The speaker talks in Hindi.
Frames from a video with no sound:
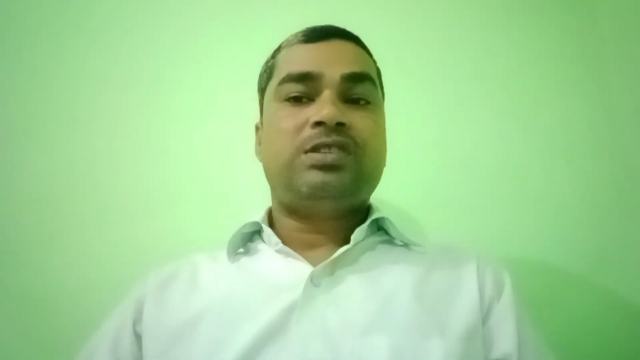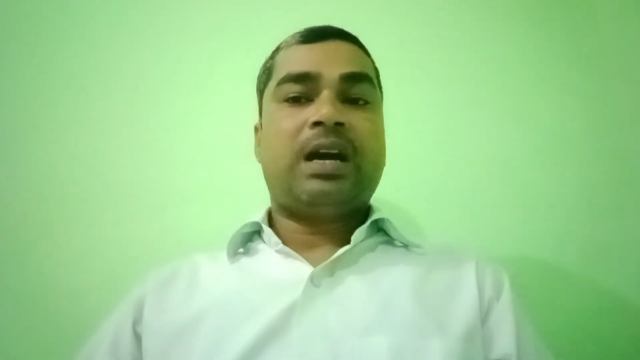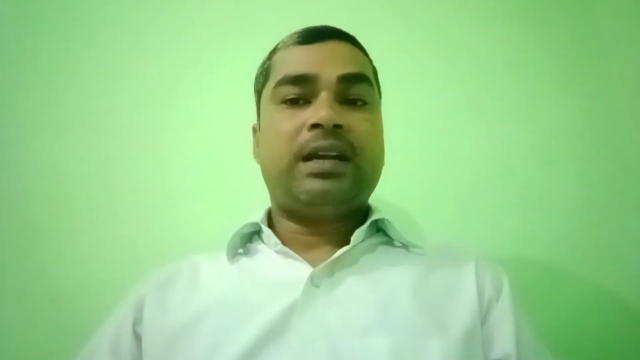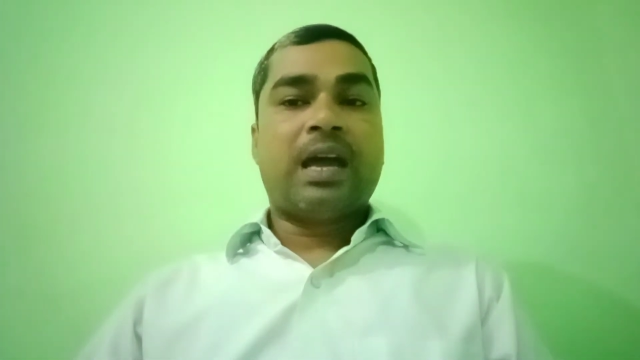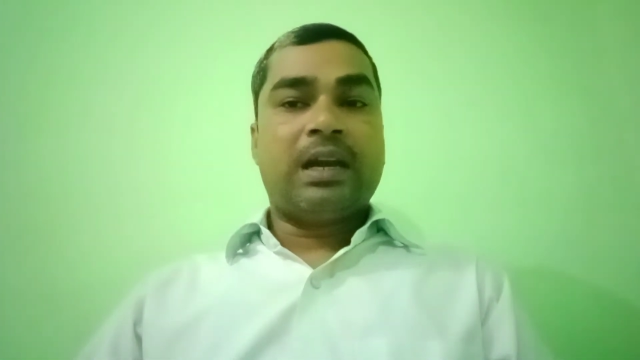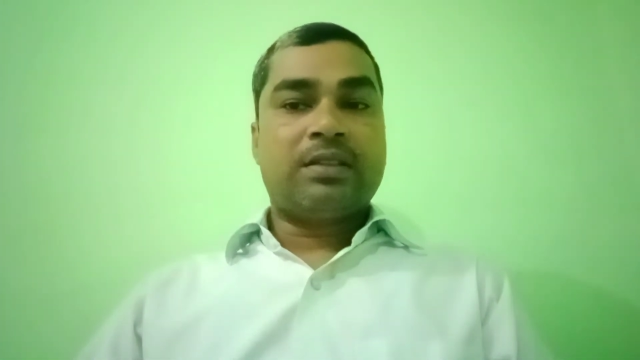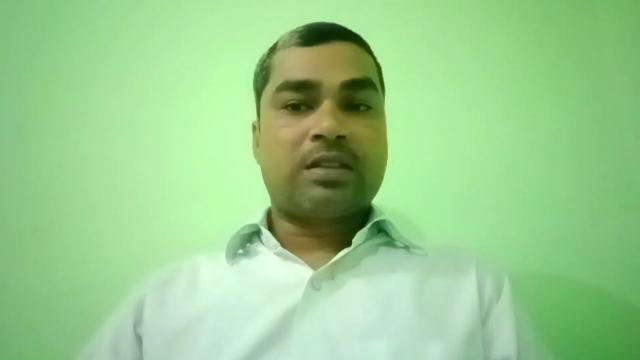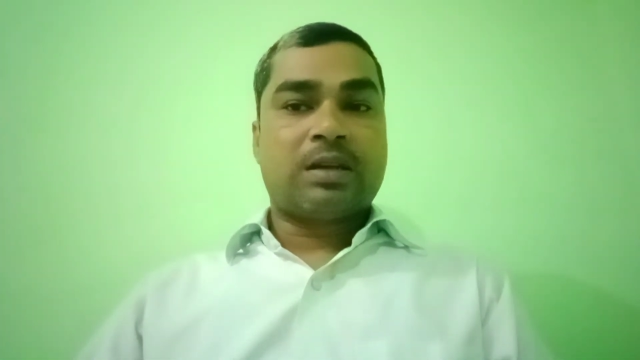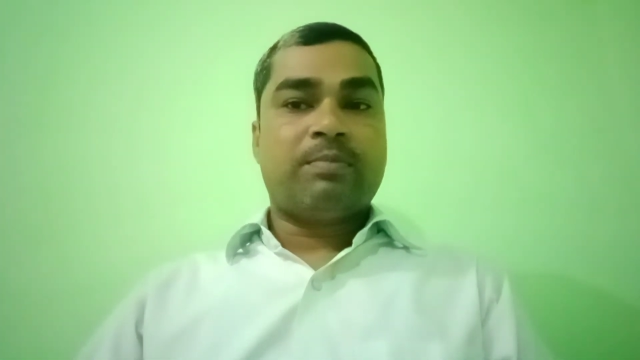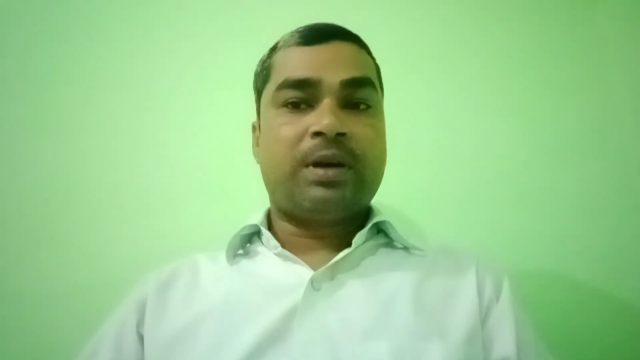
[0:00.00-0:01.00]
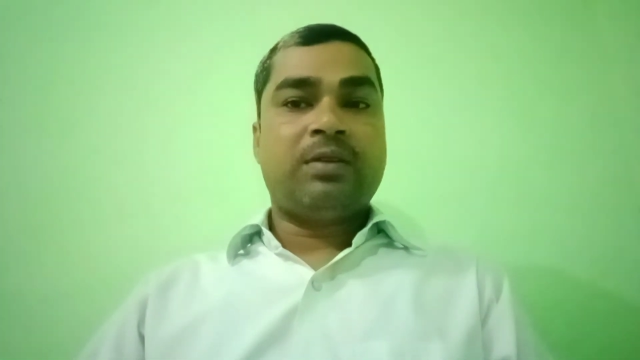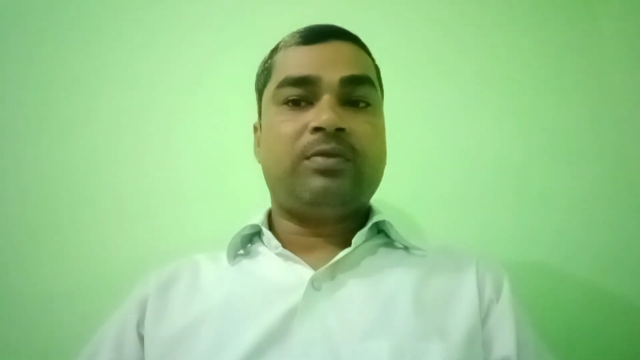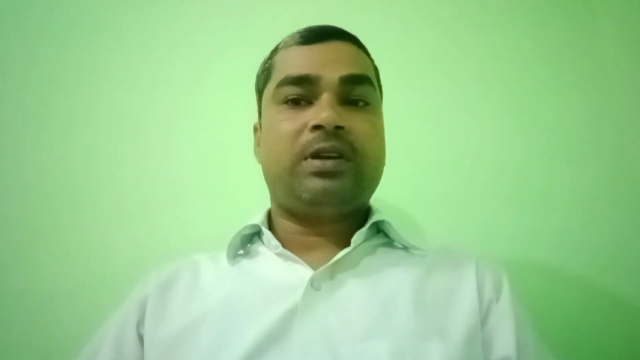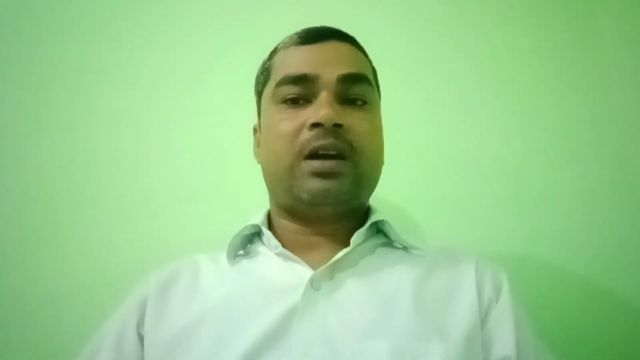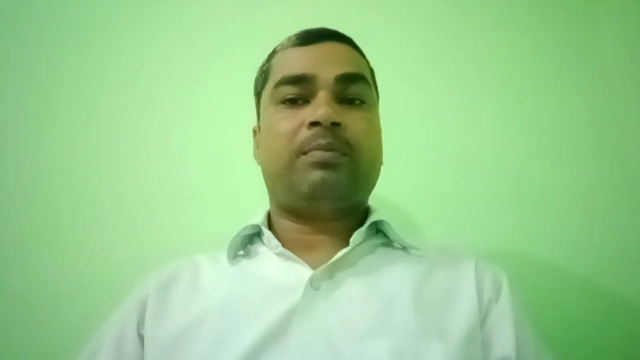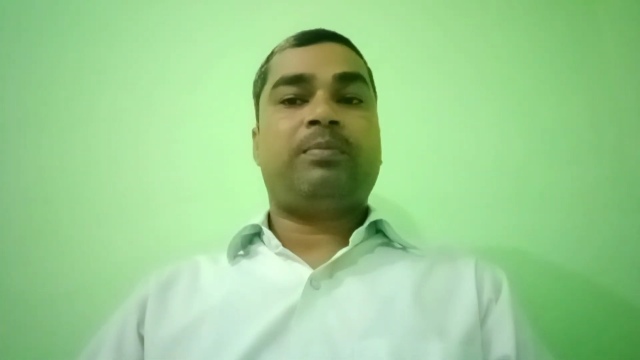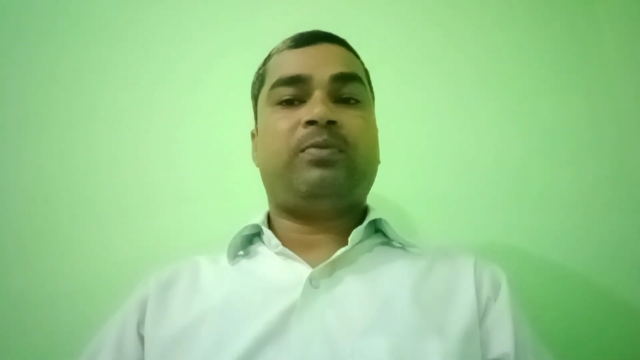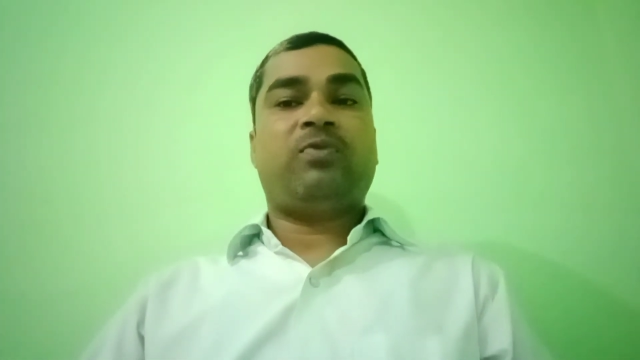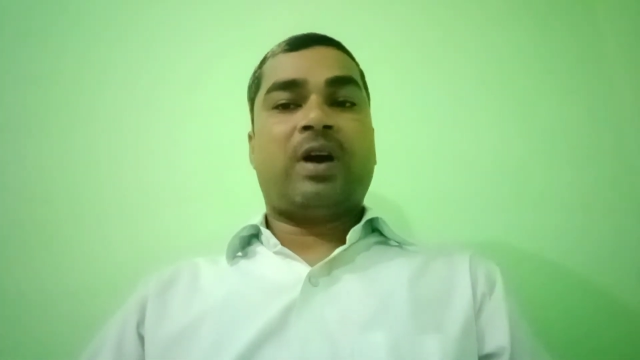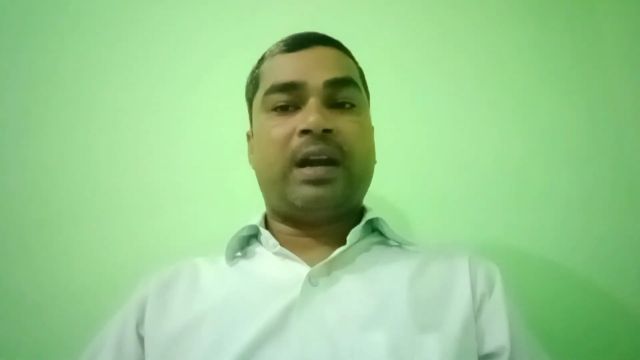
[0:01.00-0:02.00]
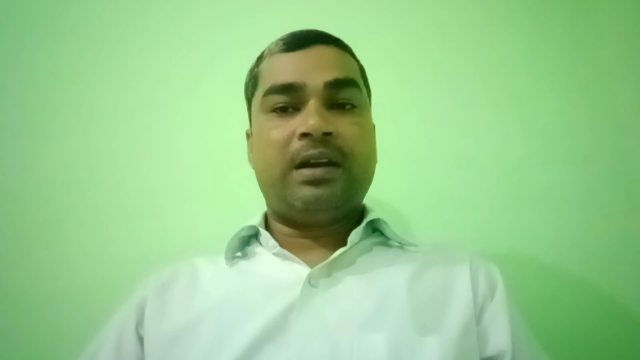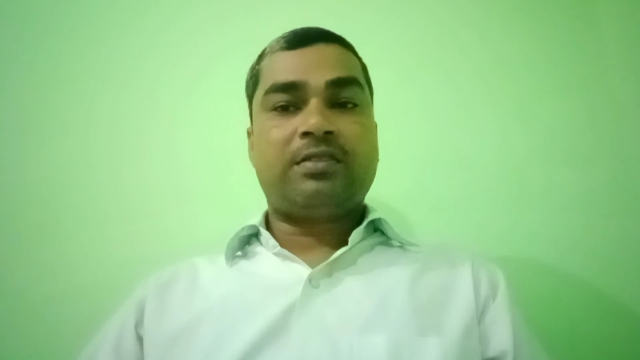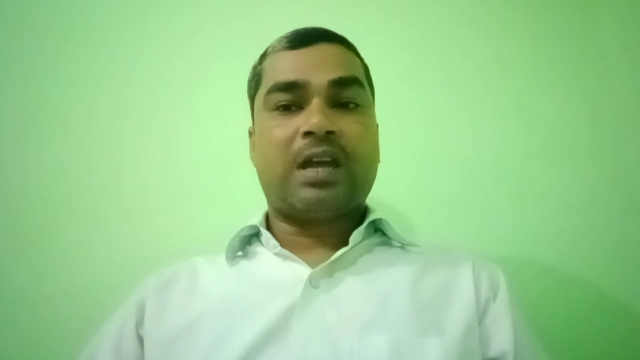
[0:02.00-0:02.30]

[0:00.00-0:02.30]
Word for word: या न्यायालय से संबंध या वारंट